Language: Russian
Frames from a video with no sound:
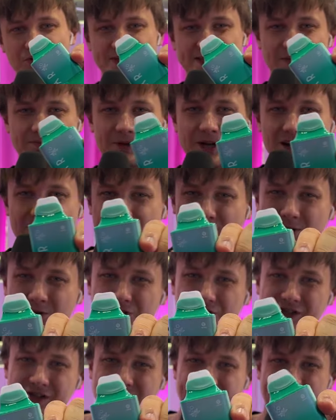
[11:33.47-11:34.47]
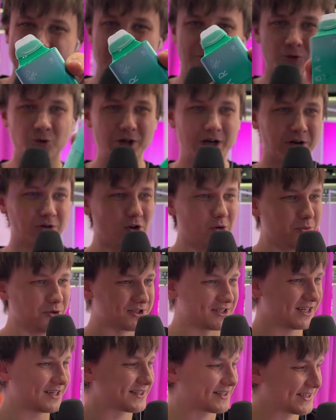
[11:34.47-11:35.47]
на самом деле получилось сову на глобус,
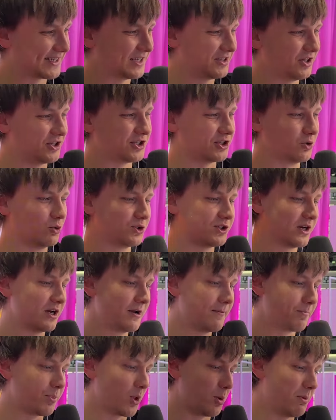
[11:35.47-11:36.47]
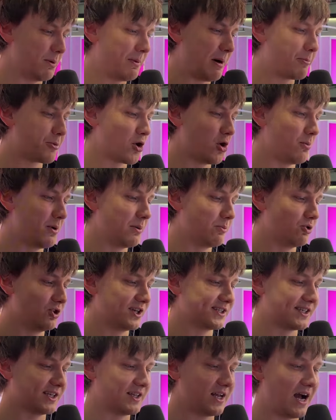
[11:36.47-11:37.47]
так сказать, натянуть. Но мы попробуем. У
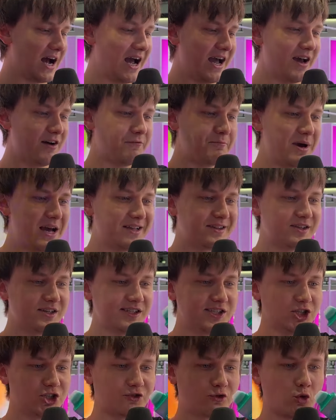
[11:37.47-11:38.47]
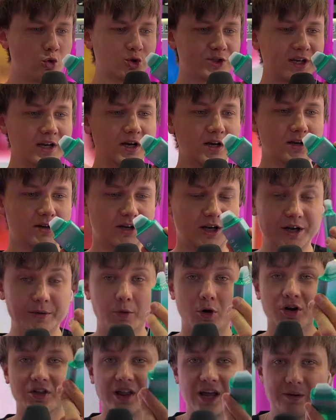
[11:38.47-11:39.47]
нас это AF5000 вкус
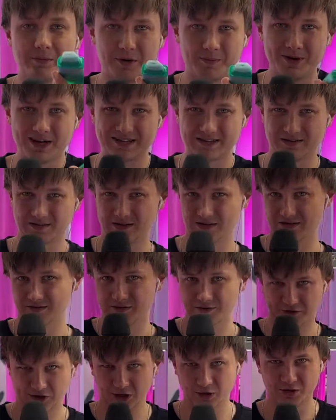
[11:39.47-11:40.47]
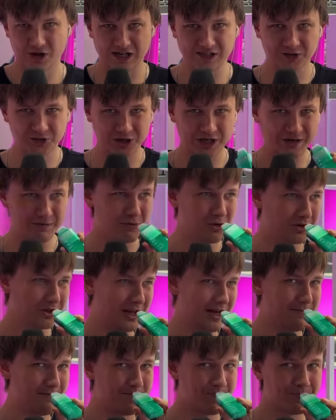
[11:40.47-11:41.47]
лимон лайм. Ребят, второй раз уже лимон
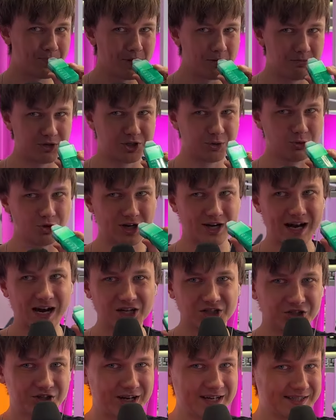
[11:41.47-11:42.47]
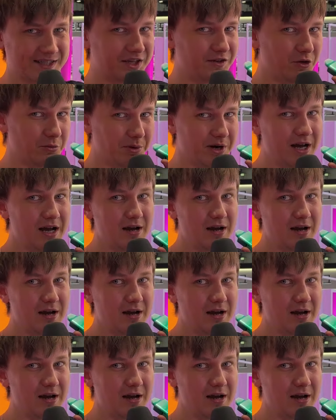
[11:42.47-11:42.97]
лайм. Почему-то каждый раз на него мы